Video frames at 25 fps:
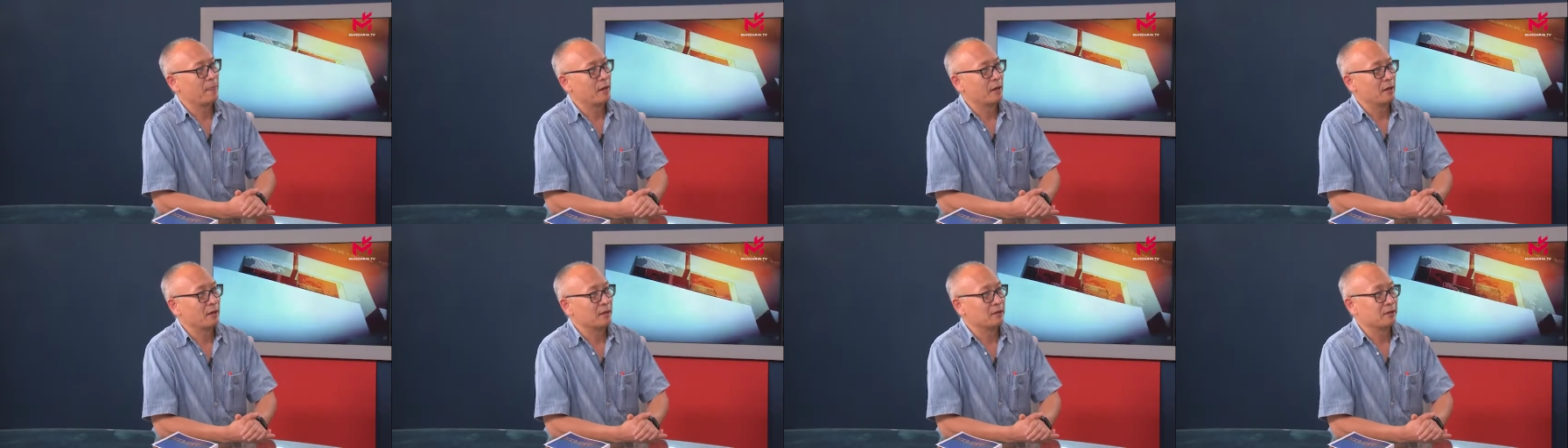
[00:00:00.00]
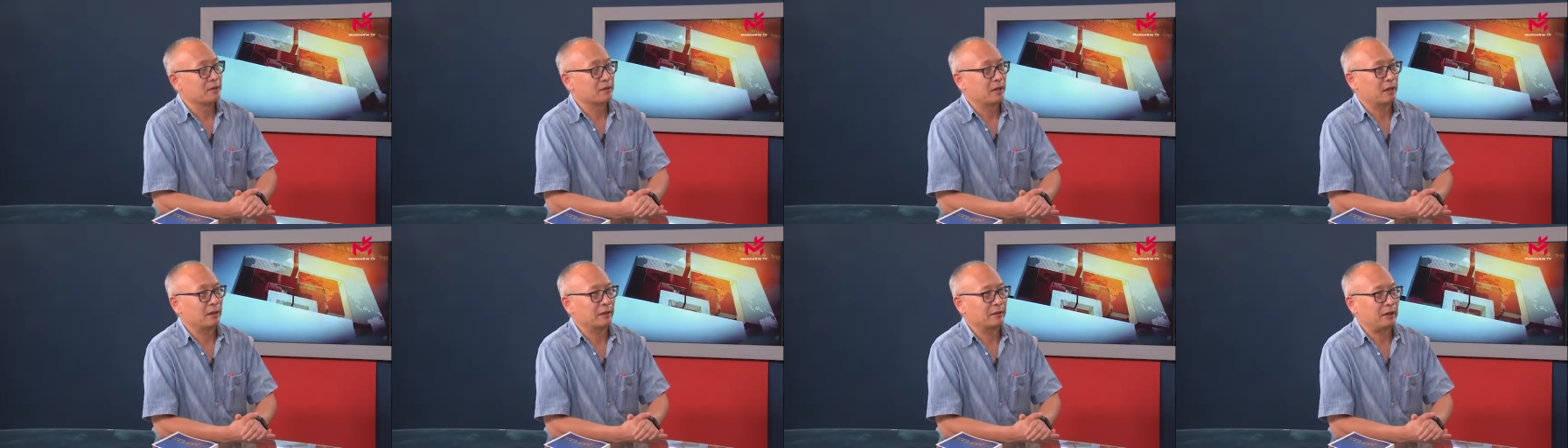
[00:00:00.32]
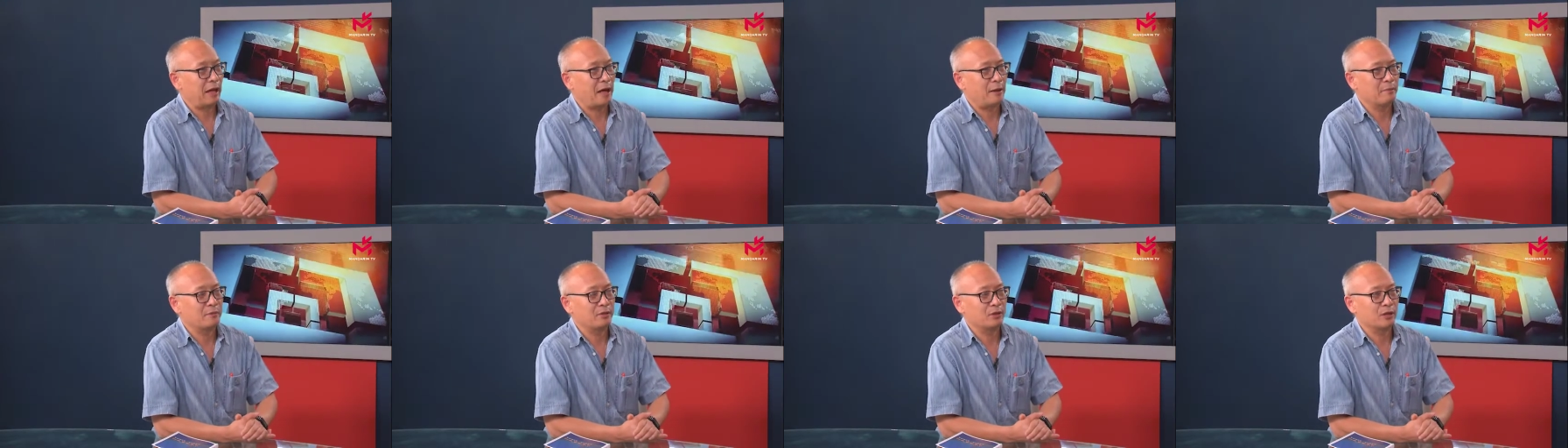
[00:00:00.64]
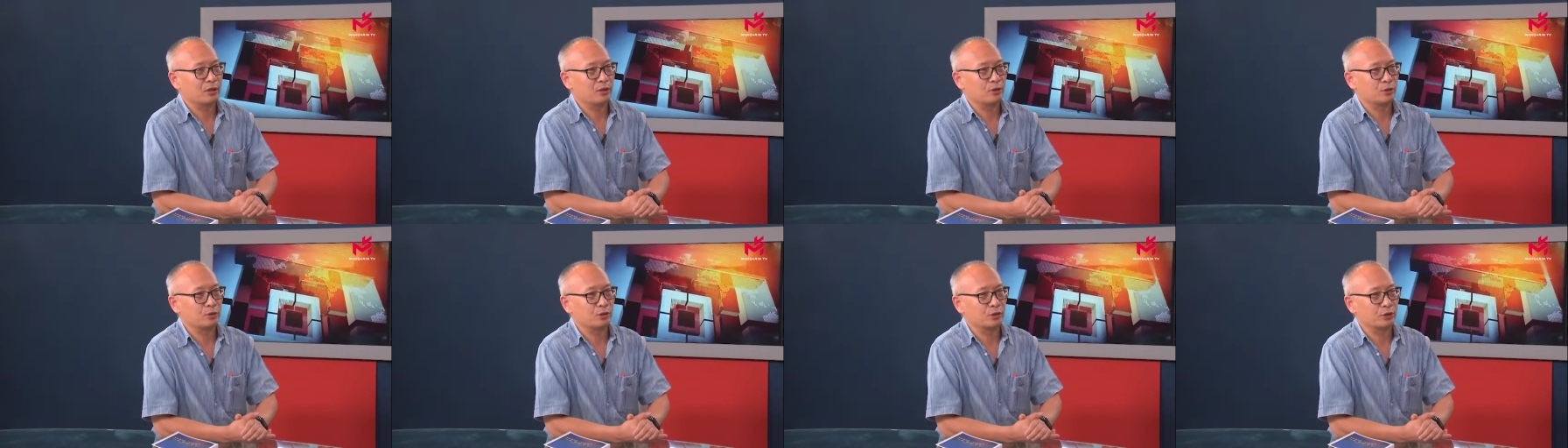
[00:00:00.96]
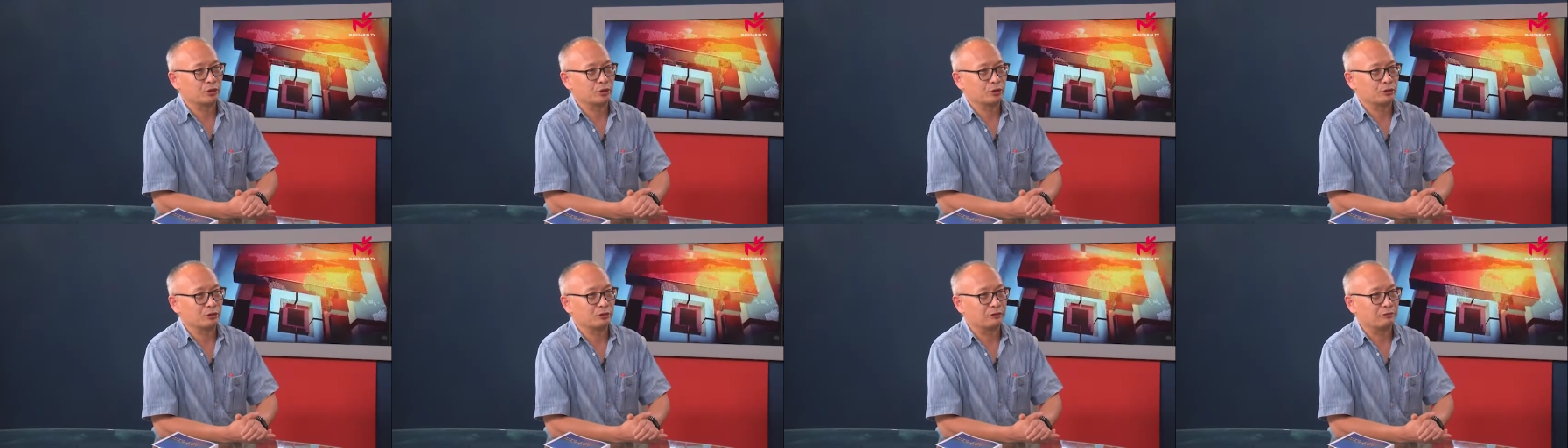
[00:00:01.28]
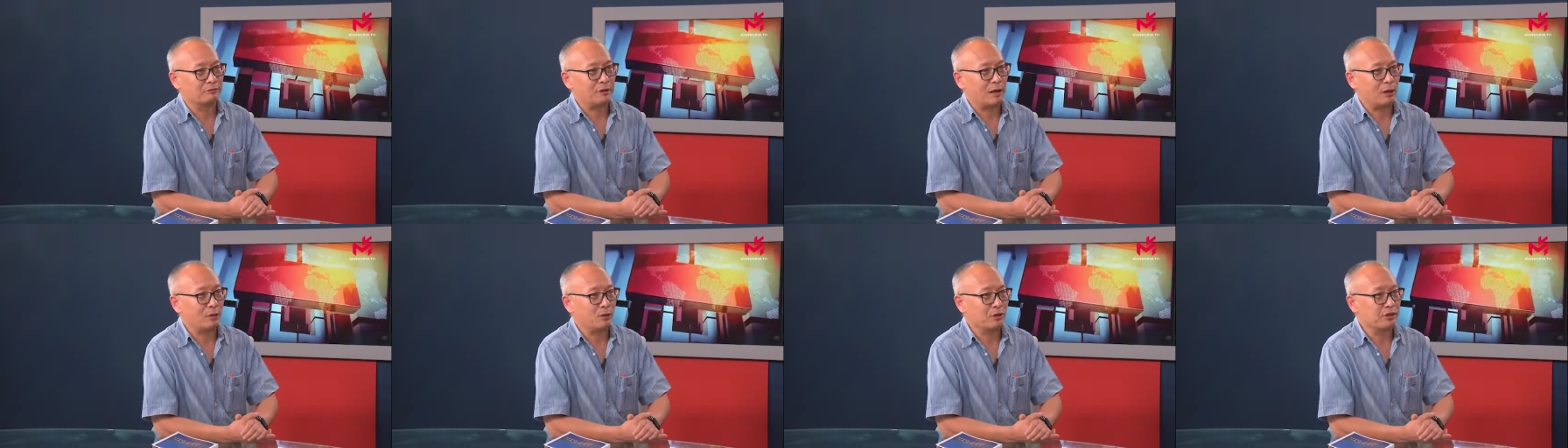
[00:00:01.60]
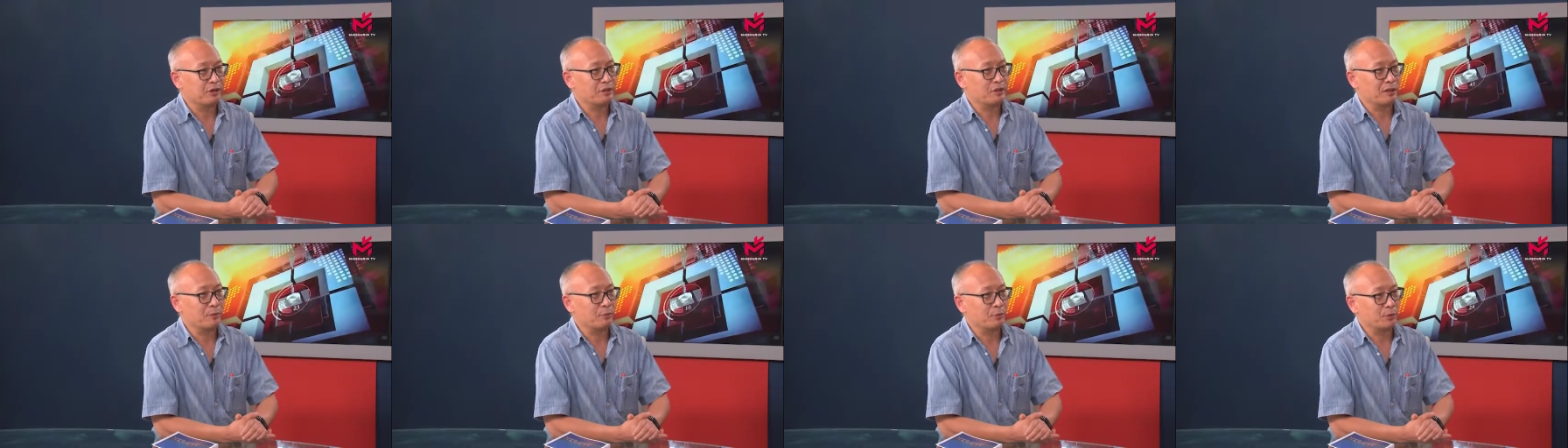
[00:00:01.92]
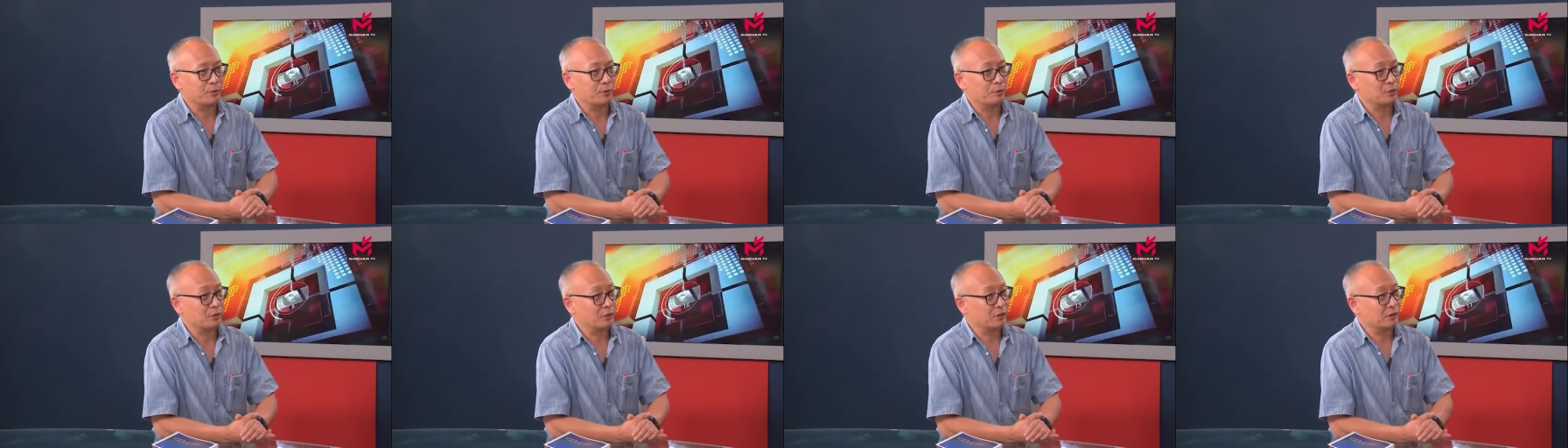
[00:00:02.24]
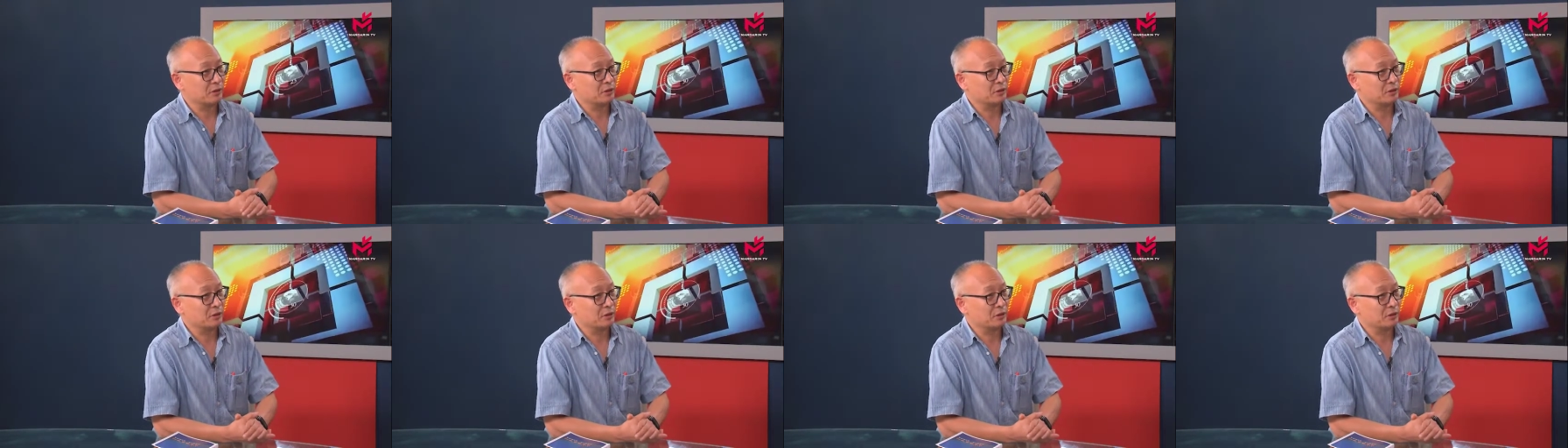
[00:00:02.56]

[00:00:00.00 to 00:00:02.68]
嗯，现在他们呢，就是法国现在，比如说，